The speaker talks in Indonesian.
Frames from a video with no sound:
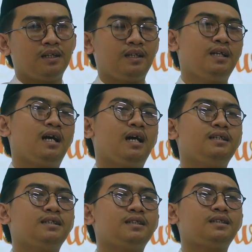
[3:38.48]
Tidak
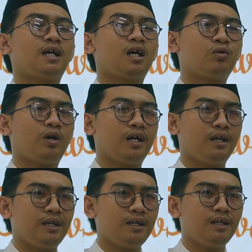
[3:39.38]
hanya secara
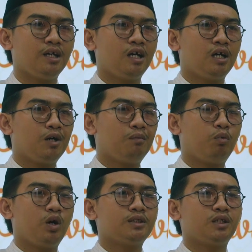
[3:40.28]
ruhani,
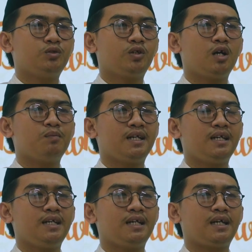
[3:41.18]
puasa juga
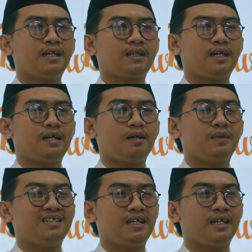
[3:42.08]
mendidik kita,
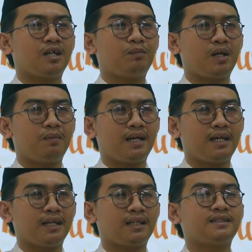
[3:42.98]
menjadikan
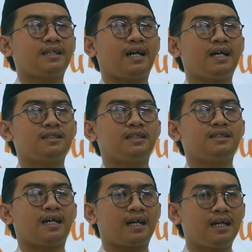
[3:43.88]
pribadi kita sehat
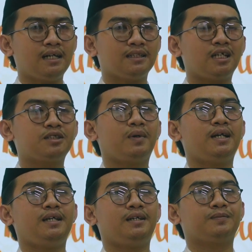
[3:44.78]
secara
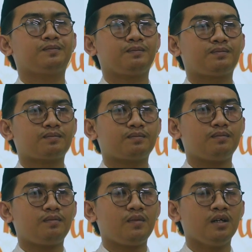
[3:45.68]
jasmani.
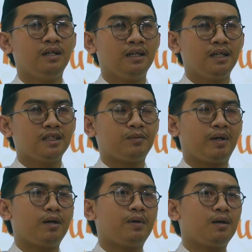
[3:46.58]

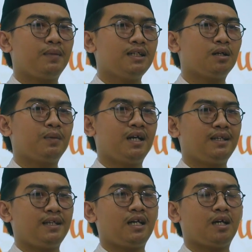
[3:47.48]
Sebagaimana banyak
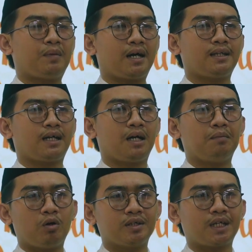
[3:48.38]
penelitian yang
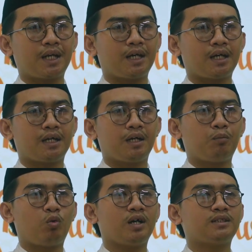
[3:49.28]
mengatakan bahwasannya
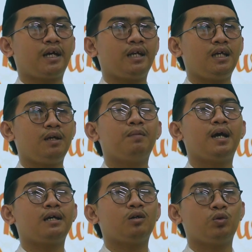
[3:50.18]
puasa ini
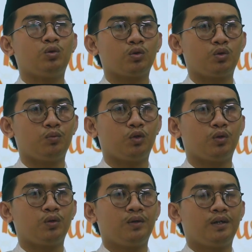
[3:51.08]
baik untuk
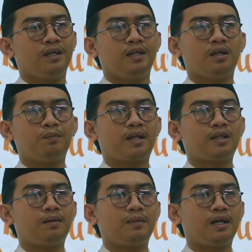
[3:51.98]
tubuh. Yang
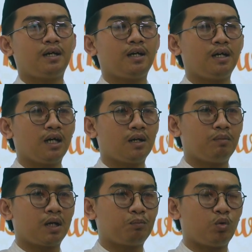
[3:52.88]
pertama dengan
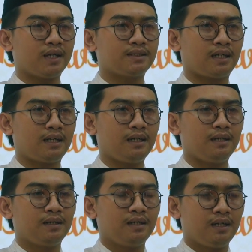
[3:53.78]

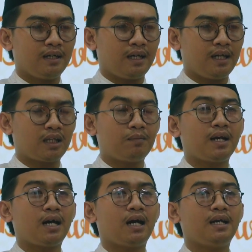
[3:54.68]
berpuasa kita
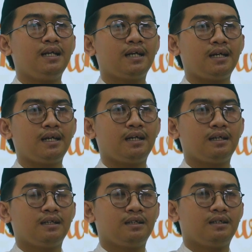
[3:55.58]
menahan
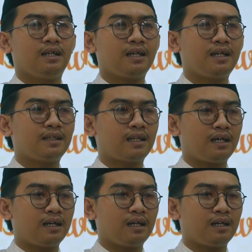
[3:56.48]
diri dan
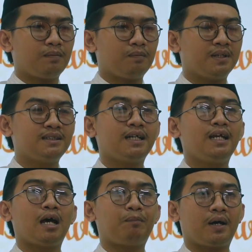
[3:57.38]
kita
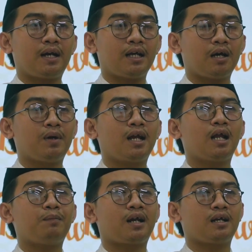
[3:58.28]
menjadi lapar. Yang mana
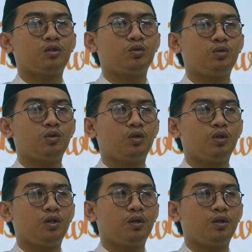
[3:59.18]
lapar itu